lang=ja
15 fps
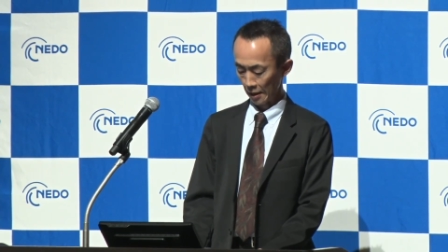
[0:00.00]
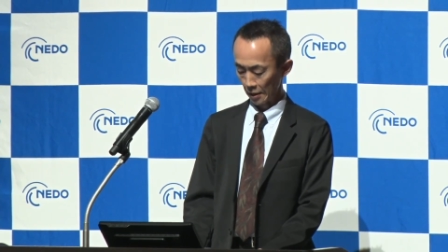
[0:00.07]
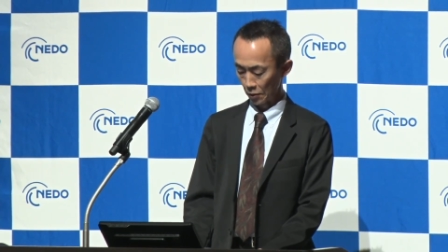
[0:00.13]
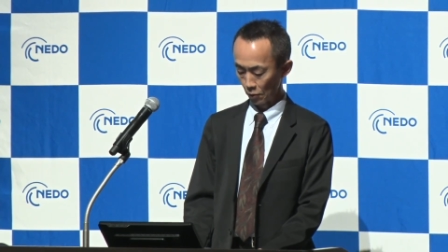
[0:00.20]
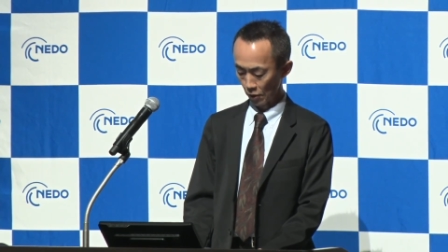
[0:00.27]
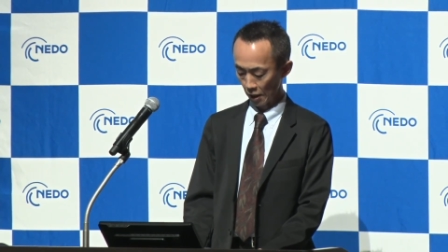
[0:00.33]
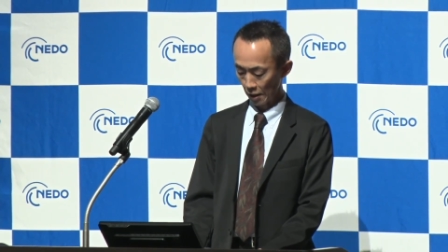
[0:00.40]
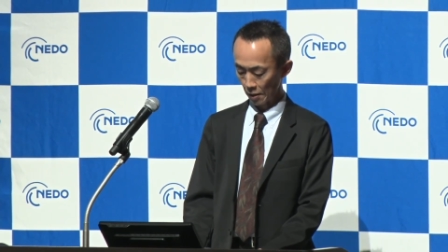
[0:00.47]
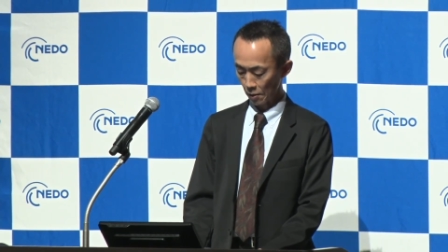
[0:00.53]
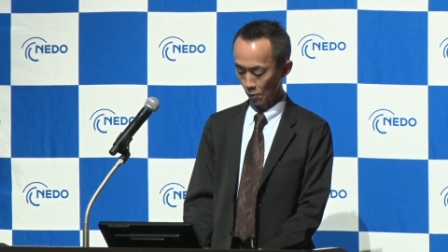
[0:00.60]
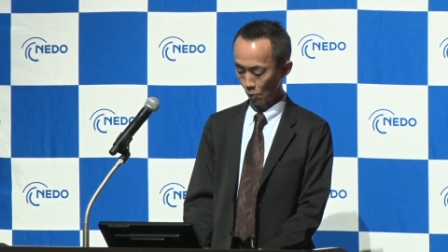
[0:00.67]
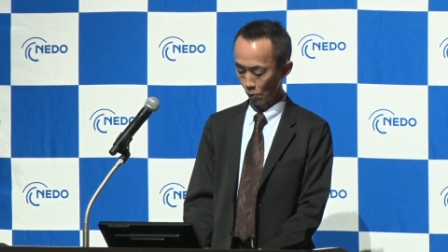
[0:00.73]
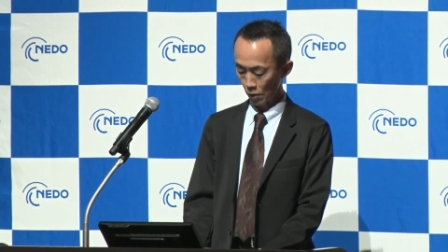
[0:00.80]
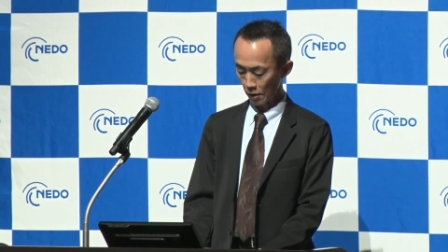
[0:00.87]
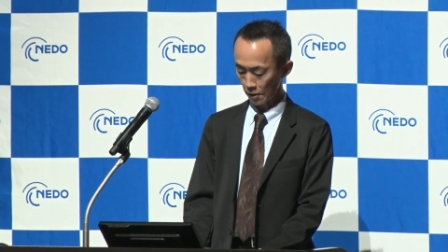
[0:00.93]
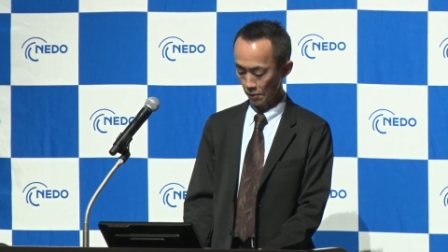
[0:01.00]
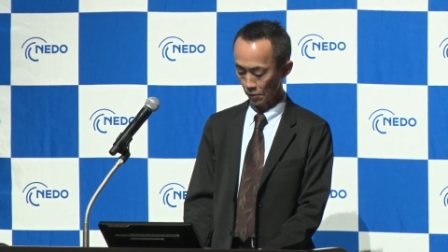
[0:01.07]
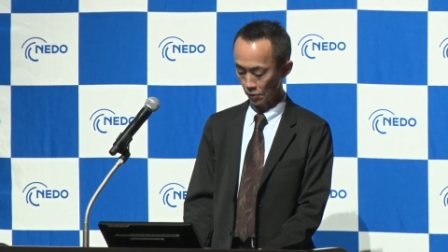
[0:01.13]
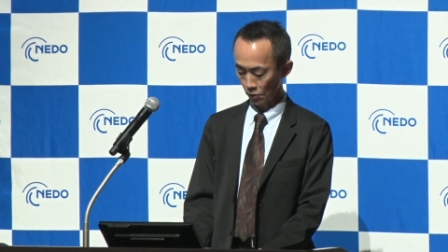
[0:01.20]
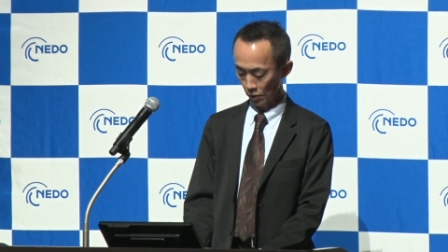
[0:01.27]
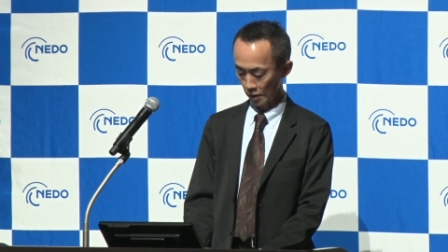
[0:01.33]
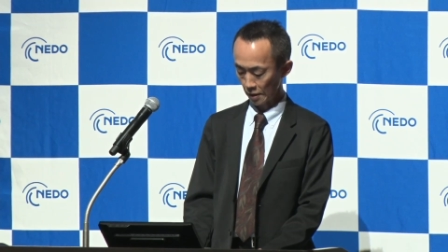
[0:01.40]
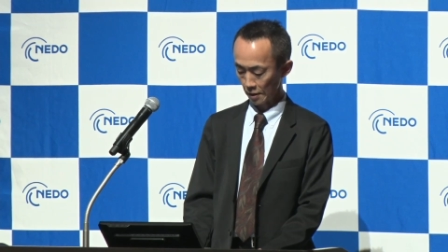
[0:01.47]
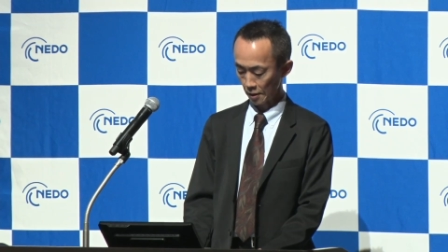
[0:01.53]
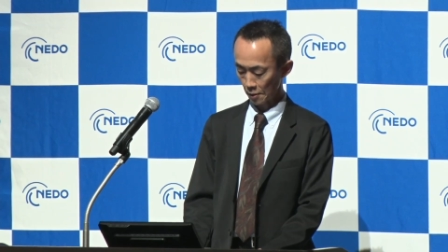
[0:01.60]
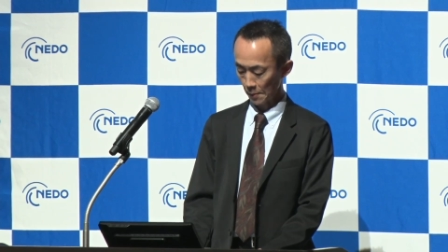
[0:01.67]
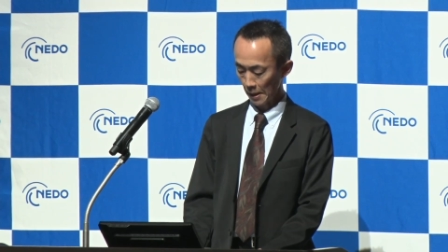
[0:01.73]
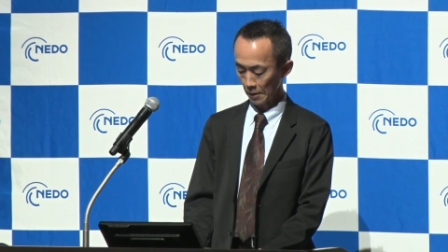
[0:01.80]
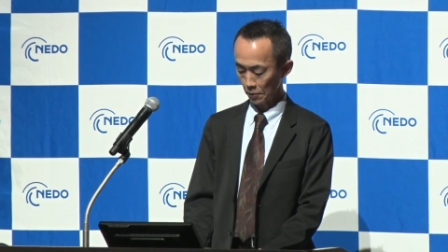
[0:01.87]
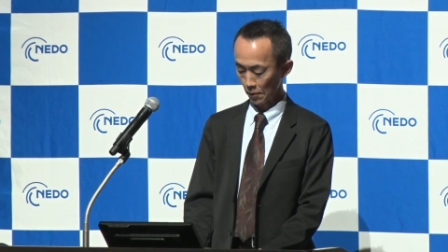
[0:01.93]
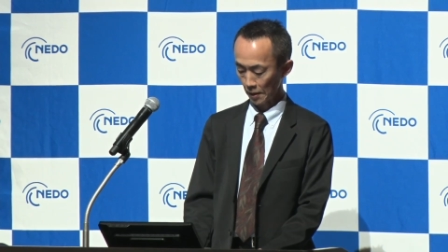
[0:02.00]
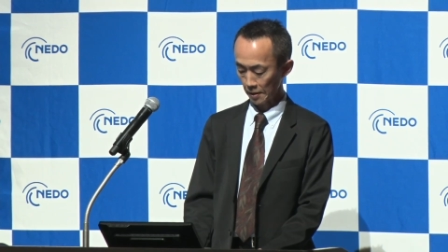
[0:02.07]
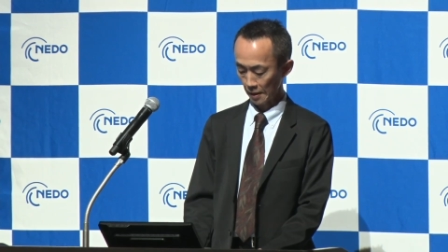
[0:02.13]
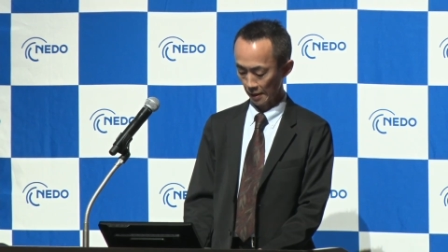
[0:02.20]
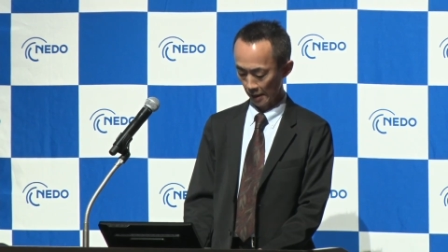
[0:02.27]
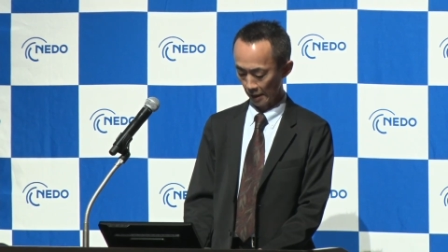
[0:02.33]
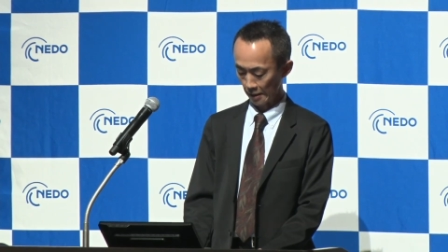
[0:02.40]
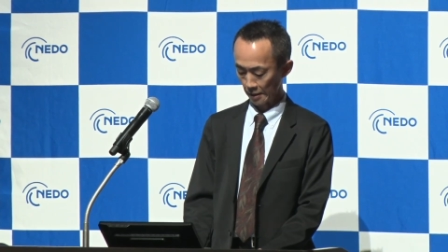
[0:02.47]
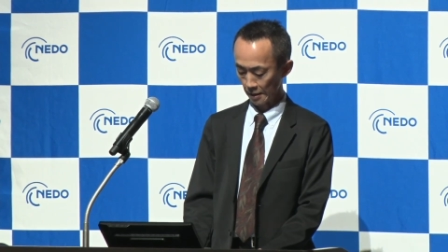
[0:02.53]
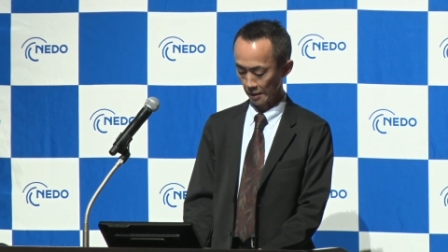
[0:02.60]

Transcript: より効率の良いスマートな社会